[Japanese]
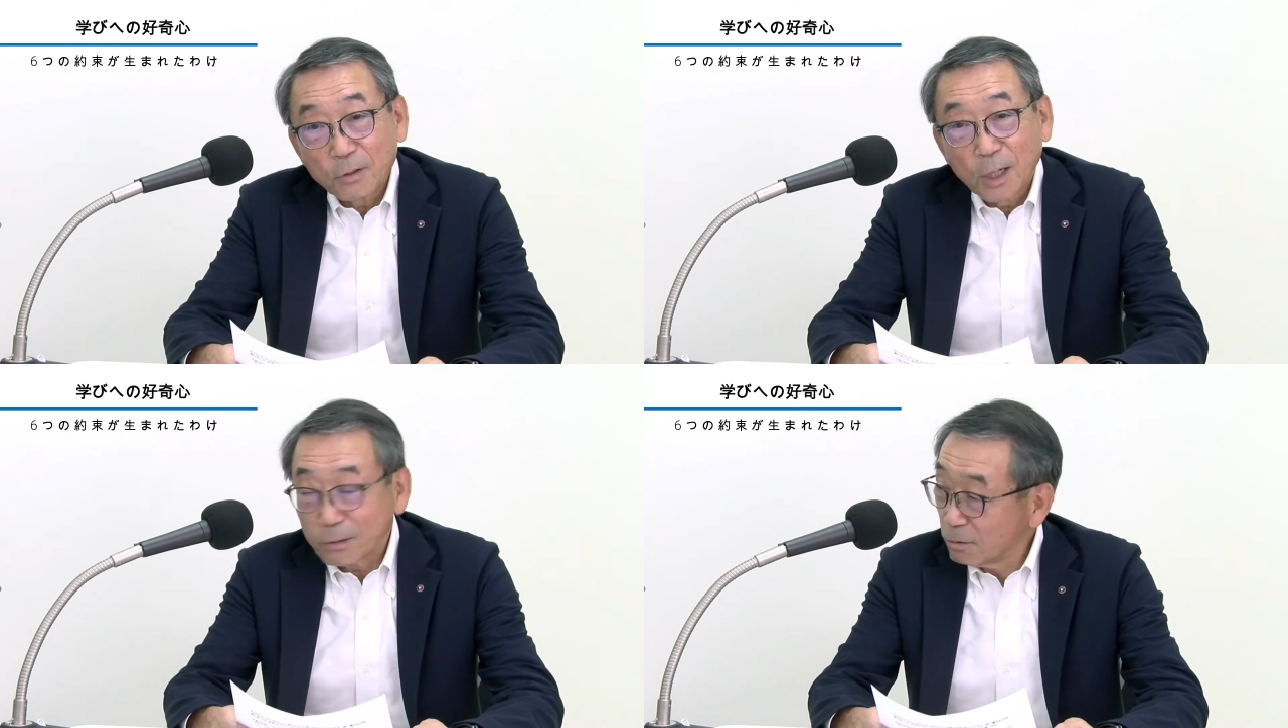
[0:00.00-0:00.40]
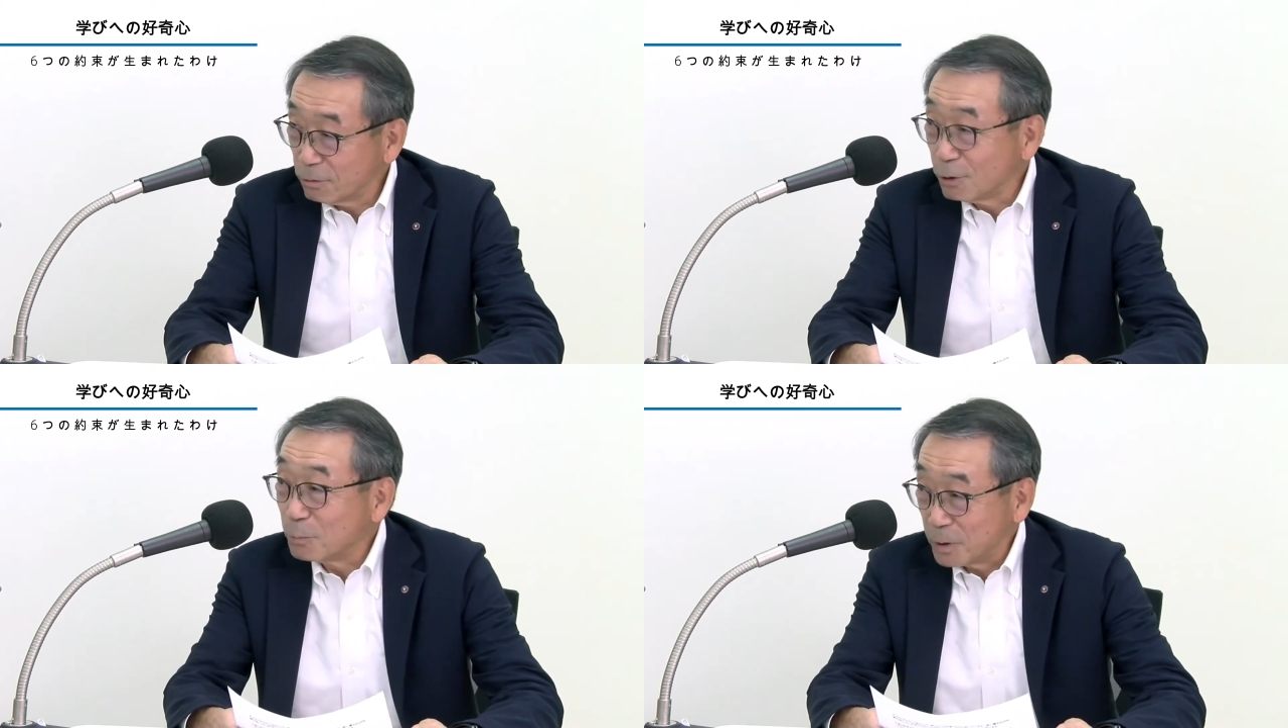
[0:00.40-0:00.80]
この服部
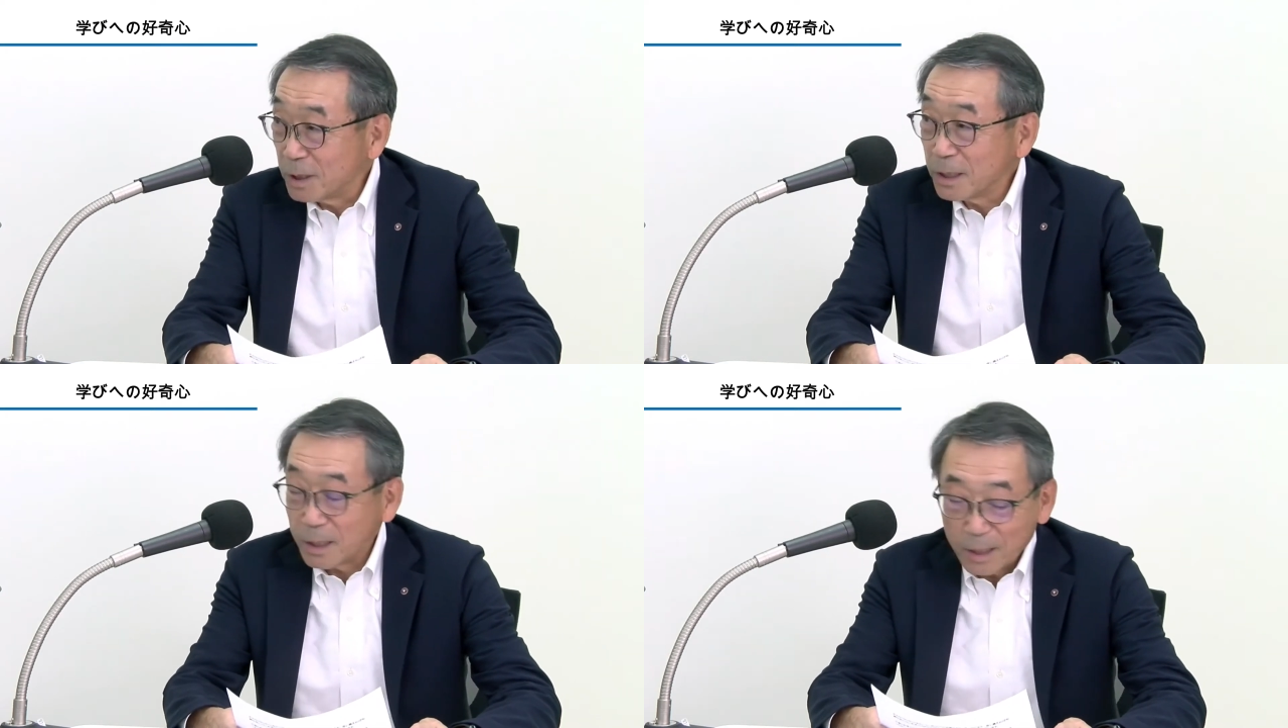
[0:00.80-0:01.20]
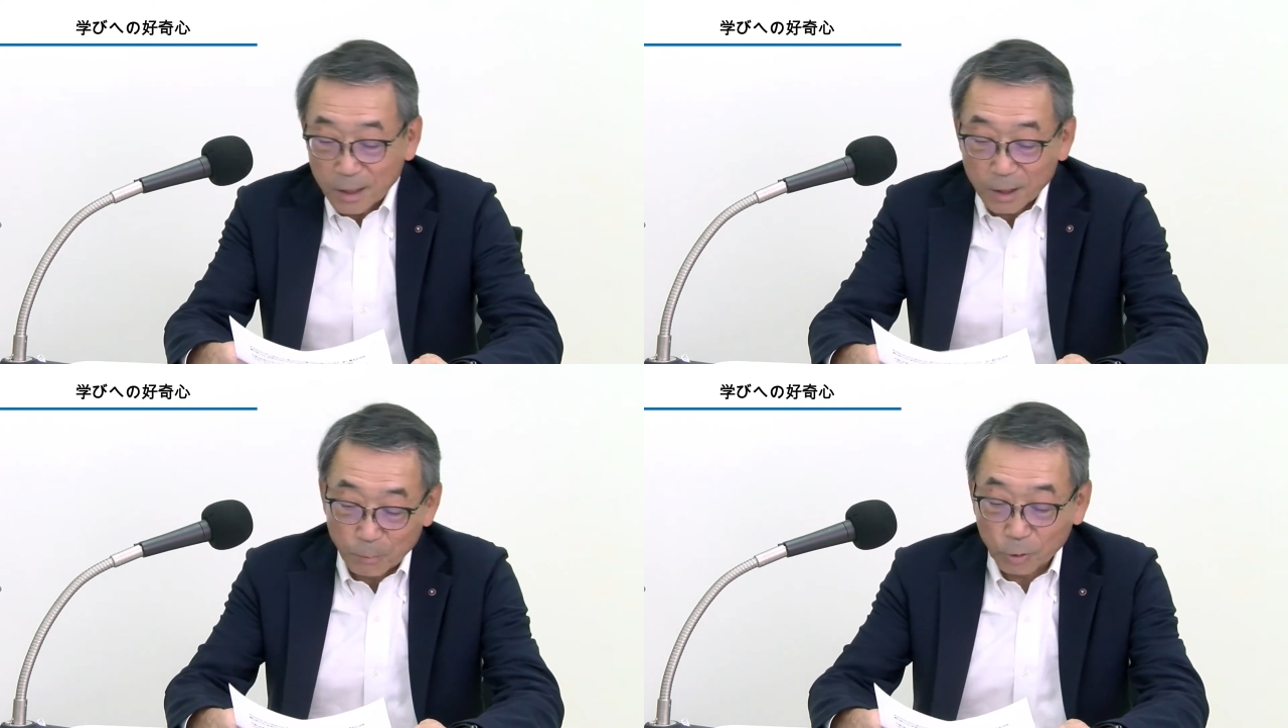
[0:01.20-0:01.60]
グループに
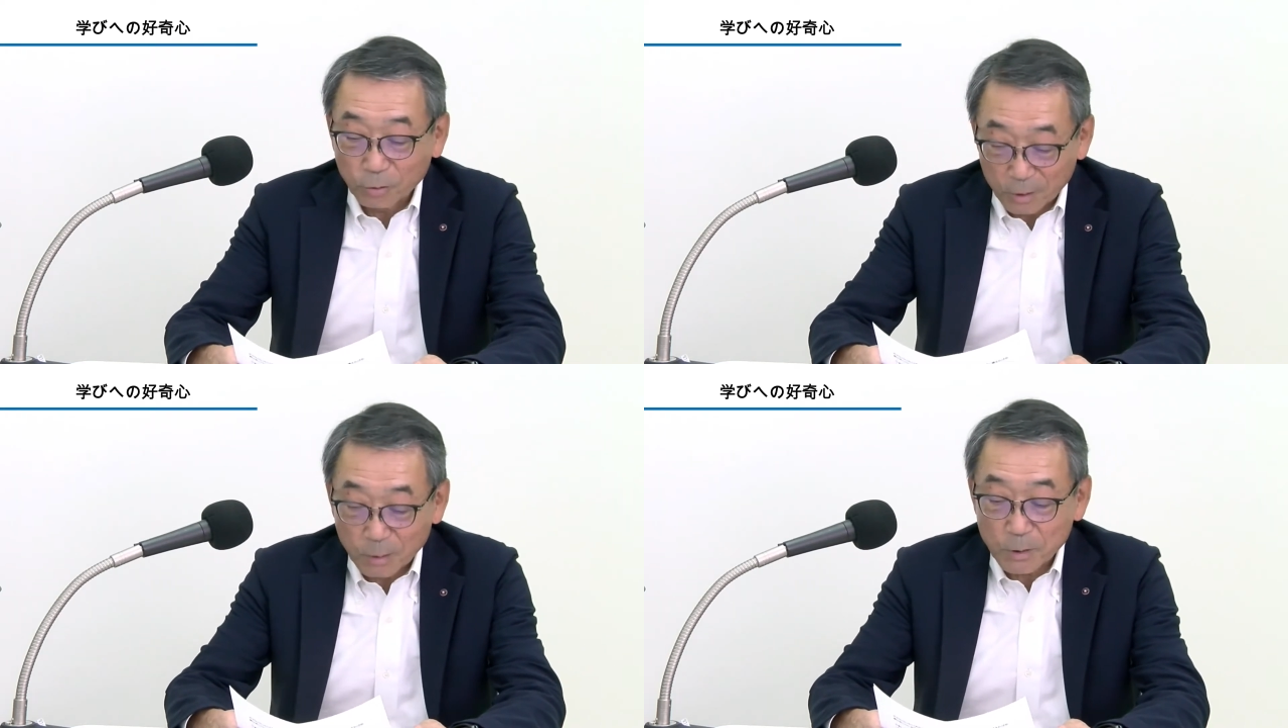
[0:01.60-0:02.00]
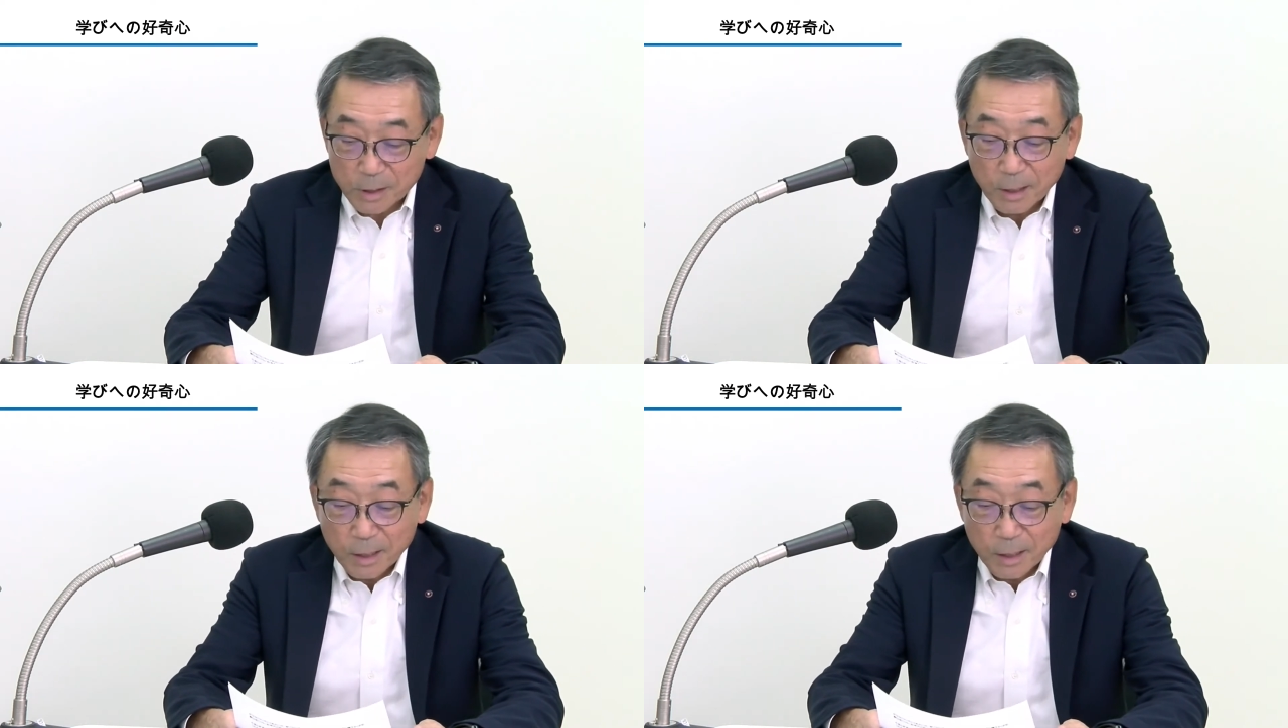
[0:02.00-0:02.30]
戻ってきまし